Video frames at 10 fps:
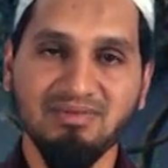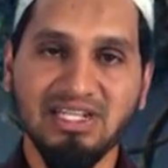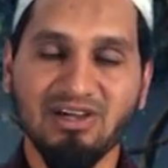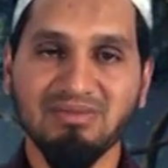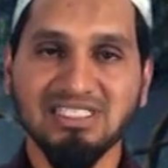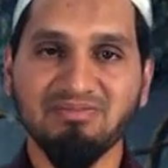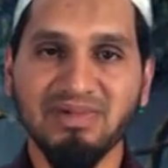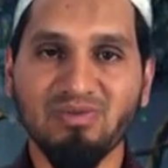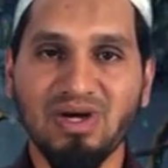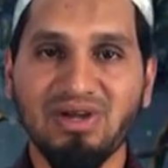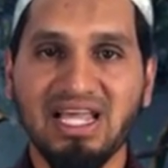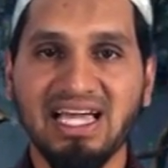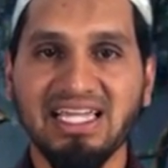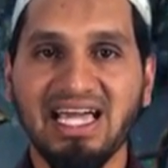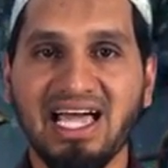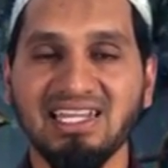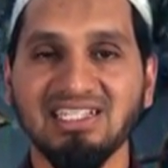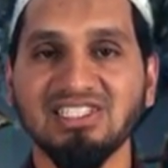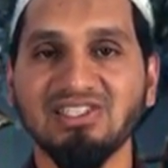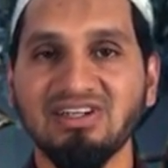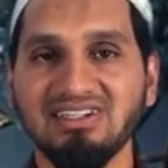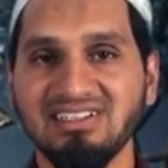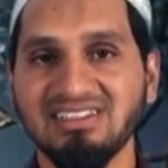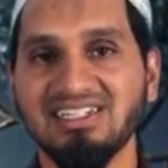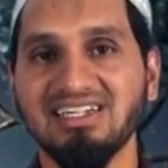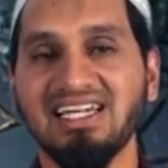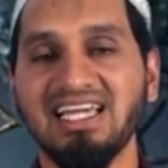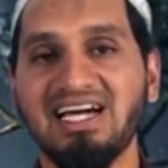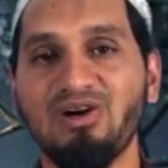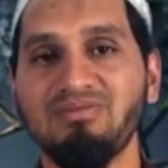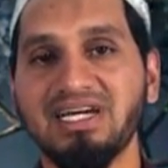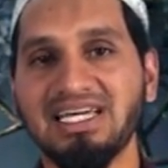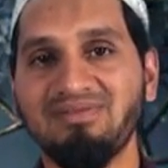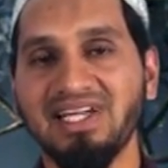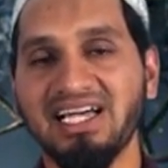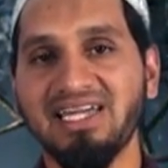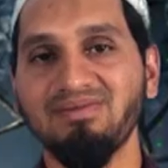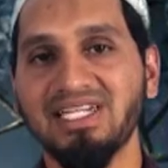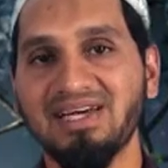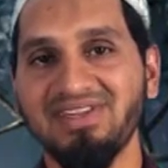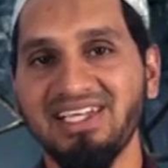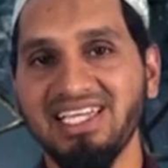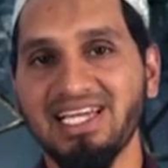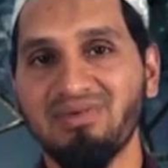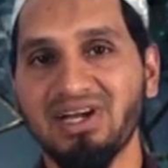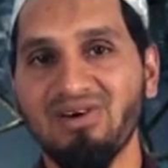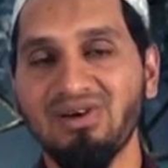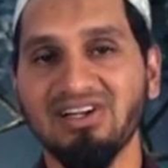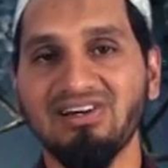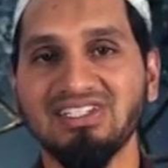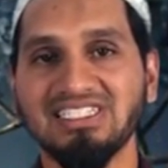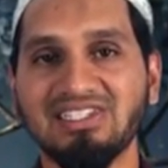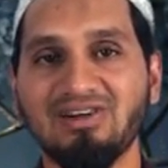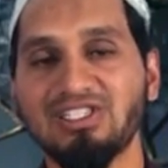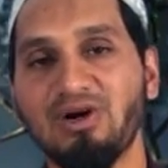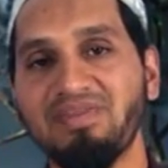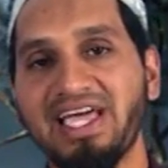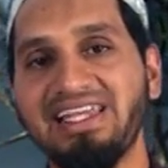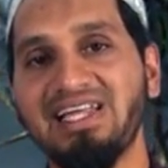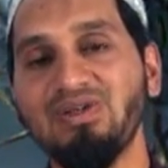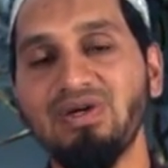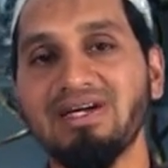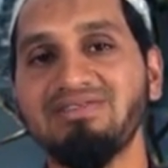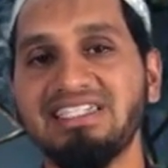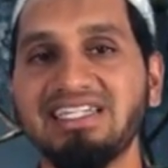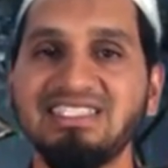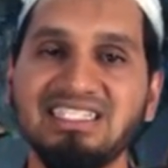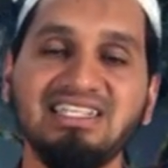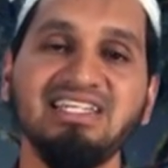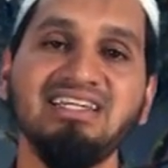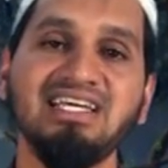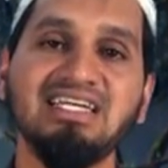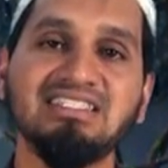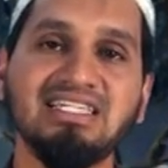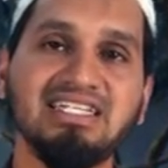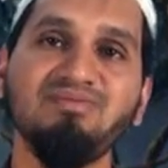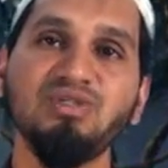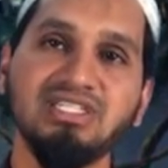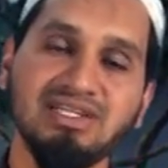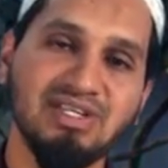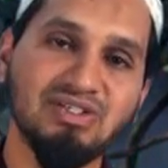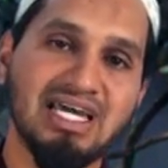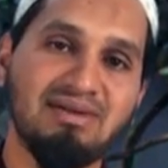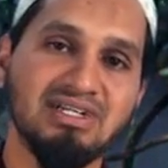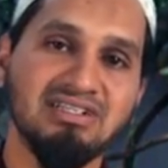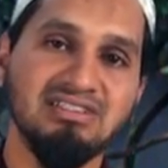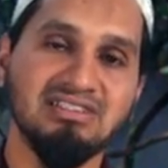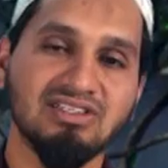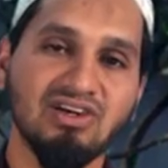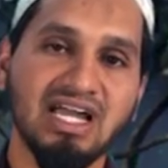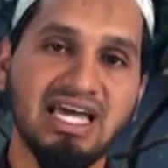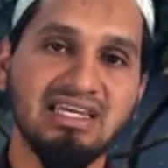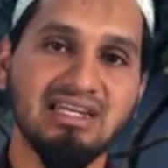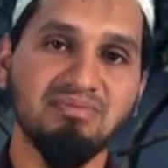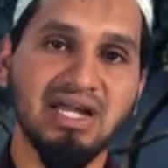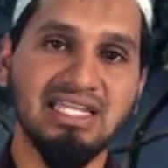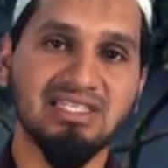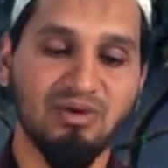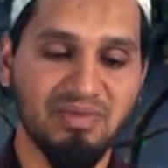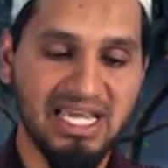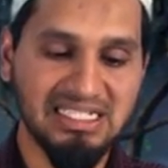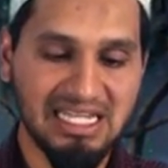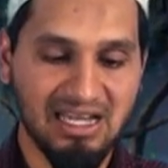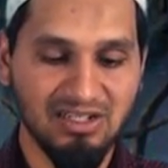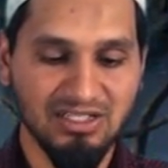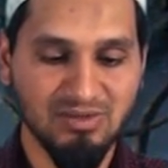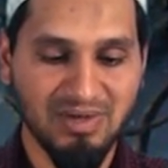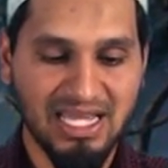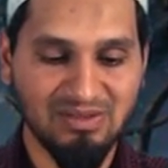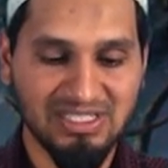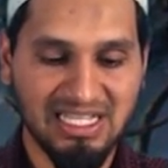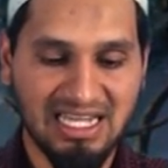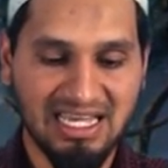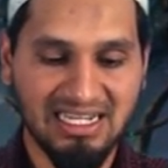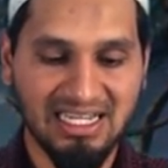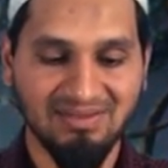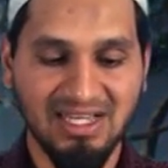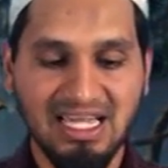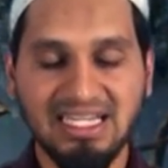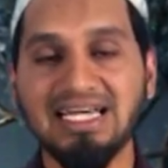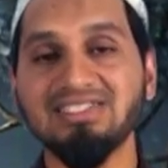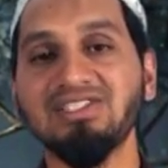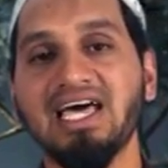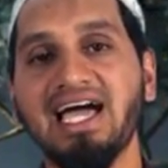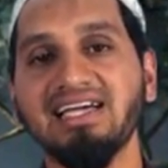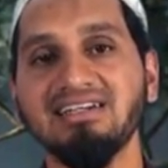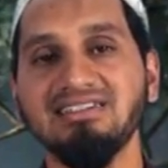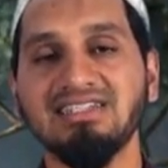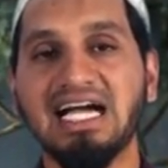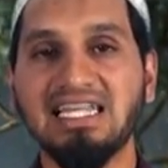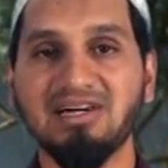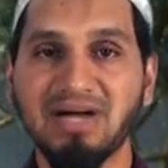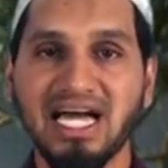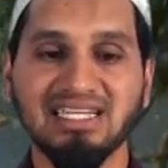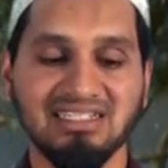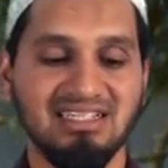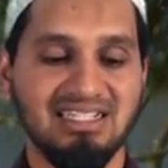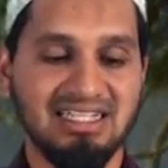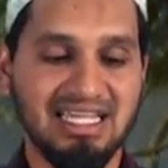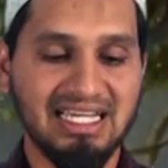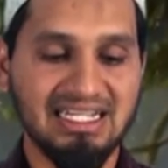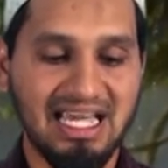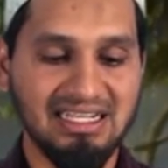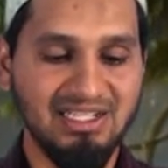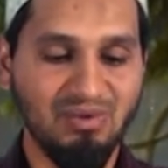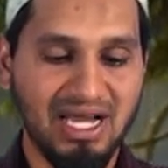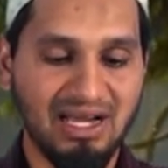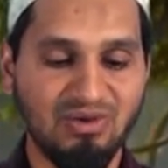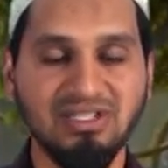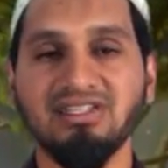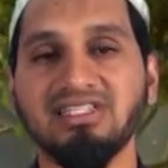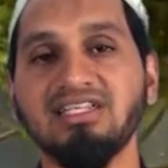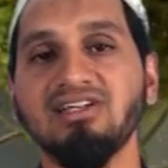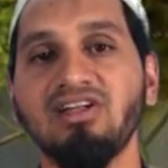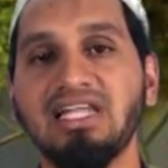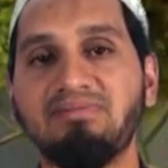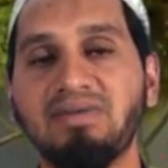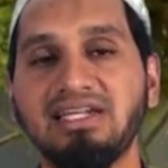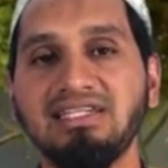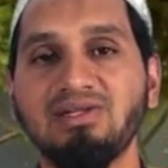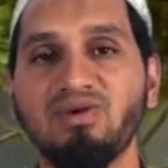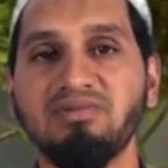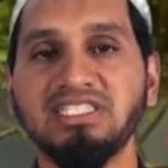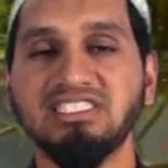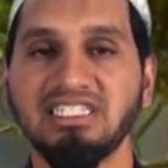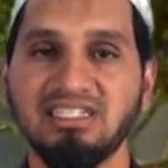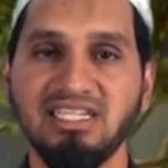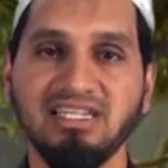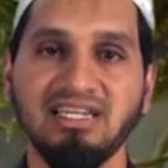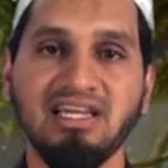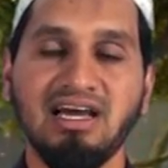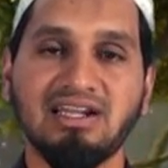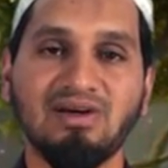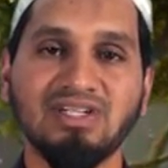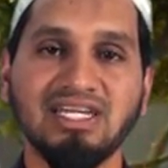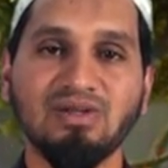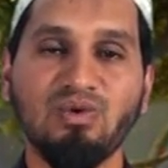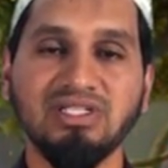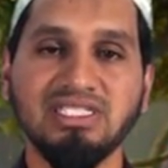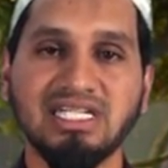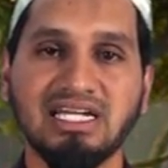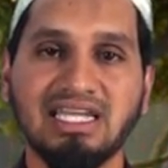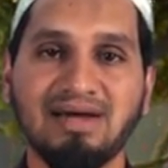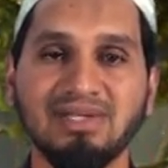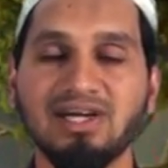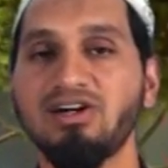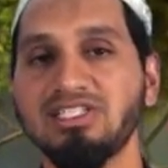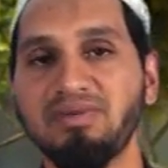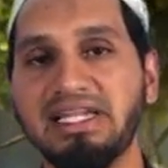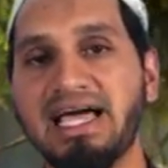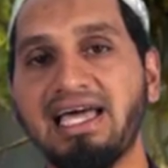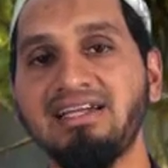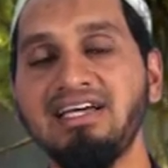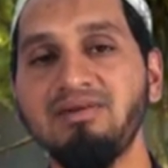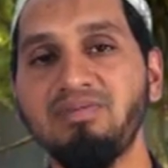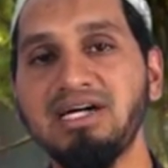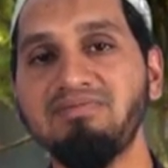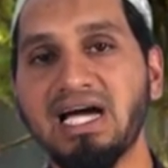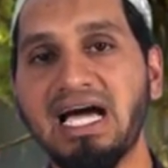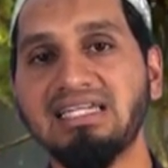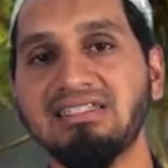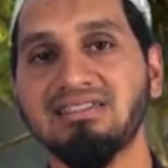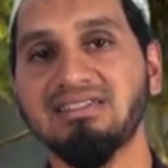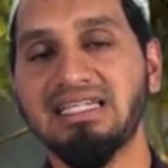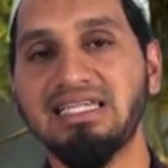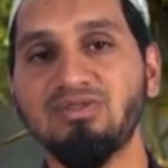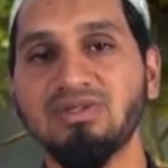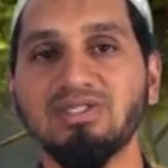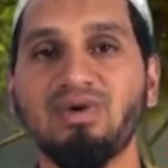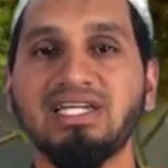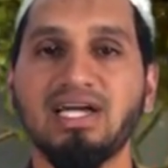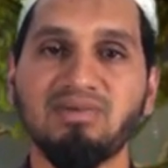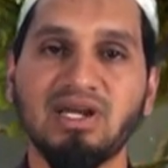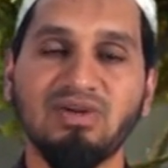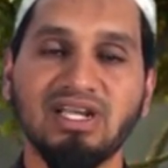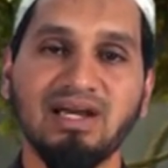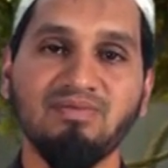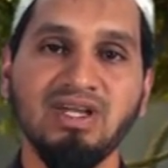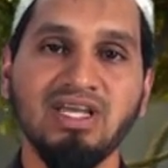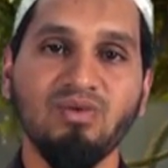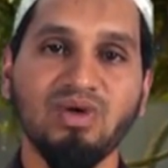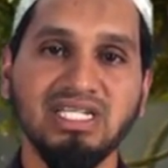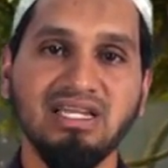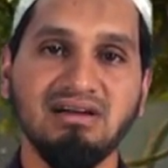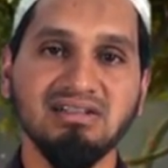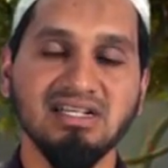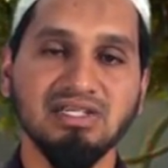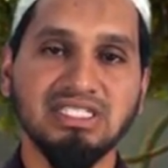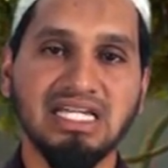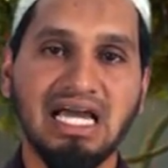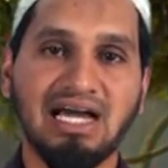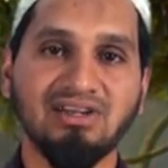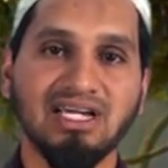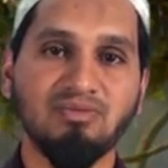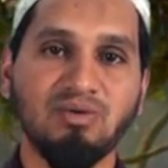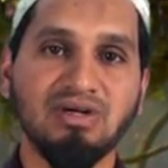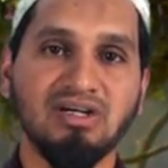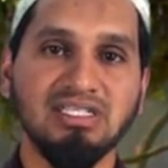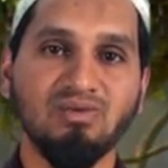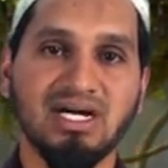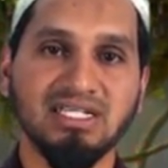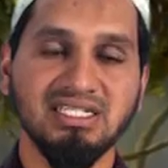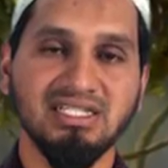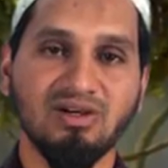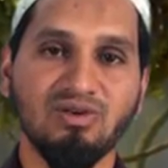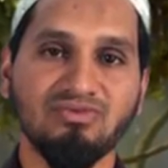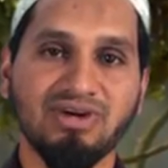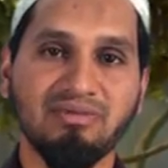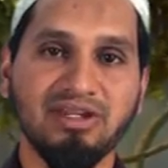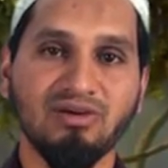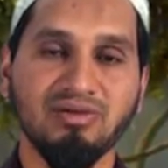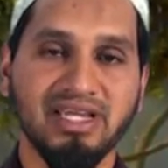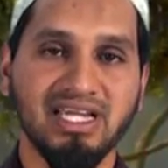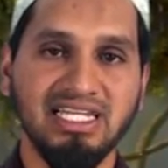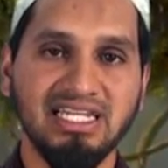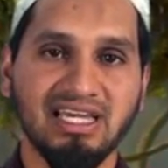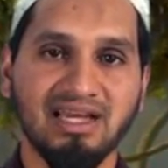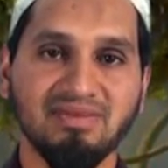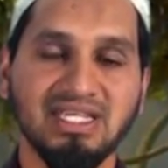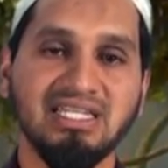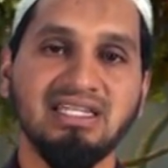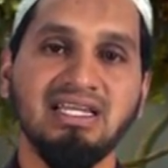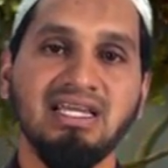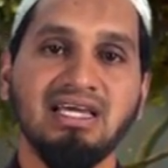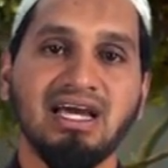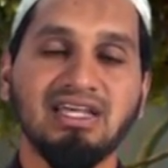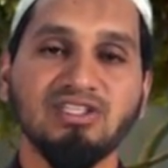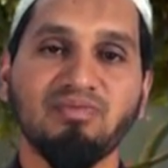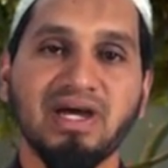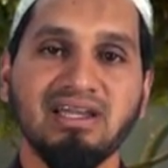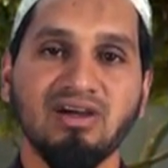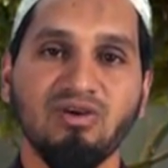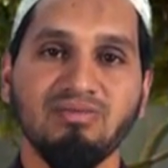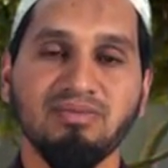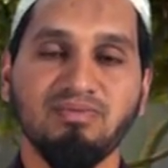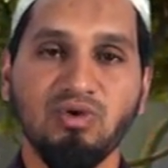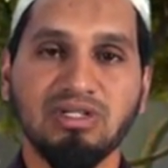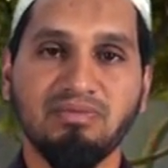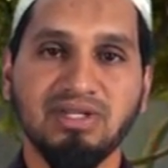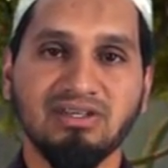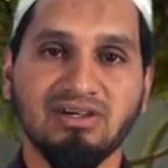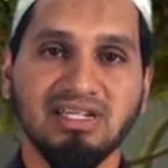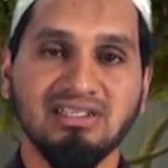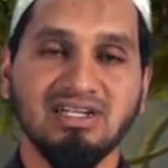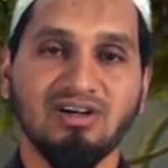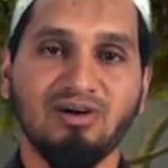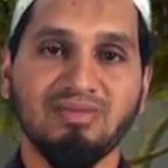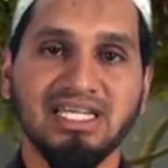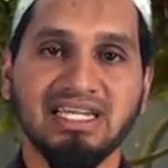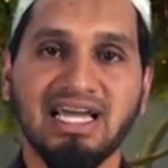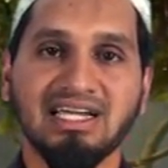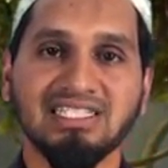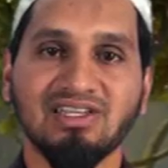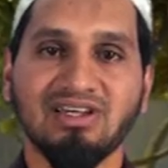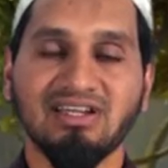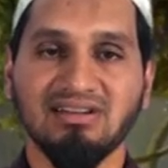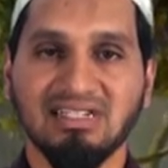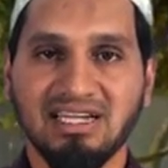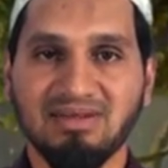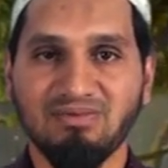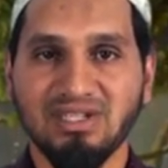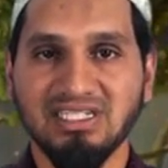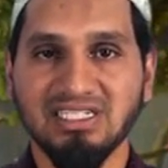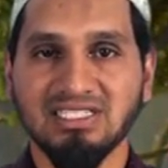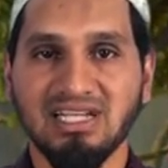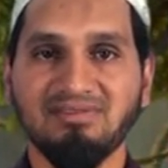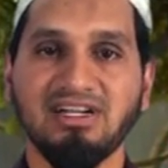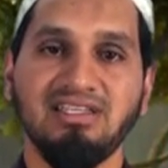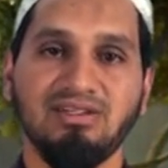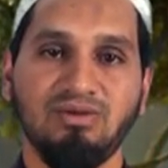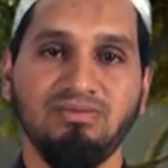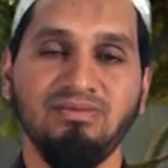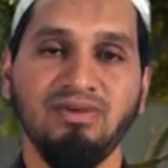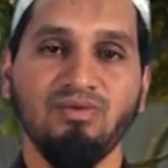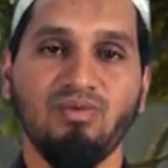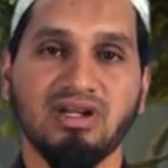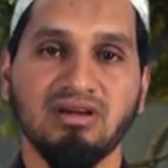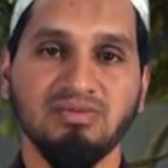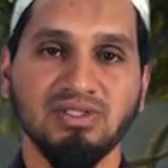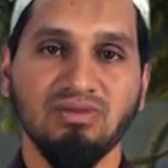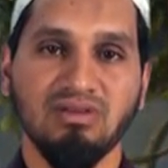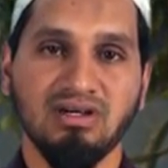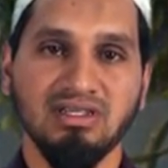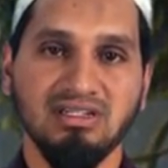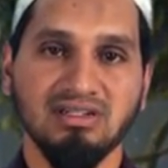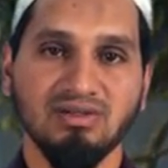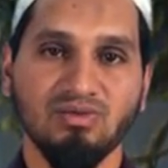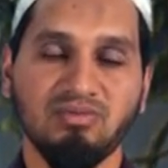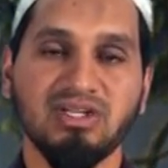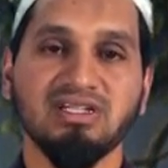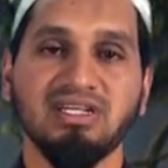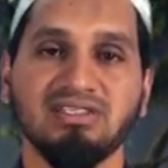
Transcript: พี่น้องไม่จำเป็นว่าเวลาให้อาหารเนี่ยจะต้องเออนะให้เขามาทำอย่างนั้นมาทำอย่างนี้กับเรา แล้วก็จะต้องตอบแทนเราด้วยกับสิ่งนั้นสิ่งนี้สิ่งที่มุสลิมเราทำก็คือต้องการได้รับการตอบแทนจากลอสุบฮานวตาลานะครับอย่างสุดท้ายก็คือการละหมาดในขณะที่ว่าคนอื่นนั้นนอนหลับ อันนี้ถือว่าเป็นสิ่งที่เรานั้นควรที่จะกระทำแล้วก็จะเป็นการเพิ่มขั้นในสวงสวรรค์ให้กับเรานะครับ วันนี้เรื่องเล่าสีขาวนะครับ ผมคอลิตวารี ก็คงฝากพี่น้องไว้เพียงแค่นี้นะครับ ในครั้งต่อไปคงมาพูดกับพี่น้องในเรื่องของมาลายกากันต่อนะครับ วันนี้สลามาอลัยกุมวะราะห์มะตุลลอฮิวะบะเราะกา